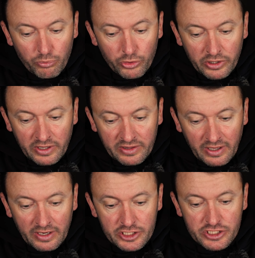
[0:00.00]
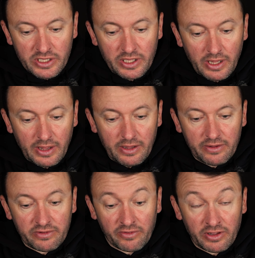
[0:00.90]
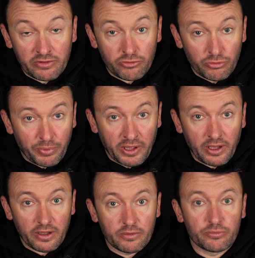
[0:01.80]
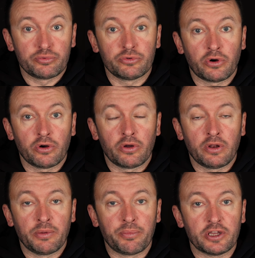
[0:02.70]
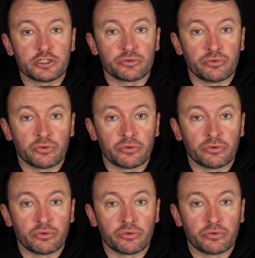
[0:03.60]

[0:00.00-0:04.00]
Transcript: moulinet très léger, ça va être super pour euh, les pêches où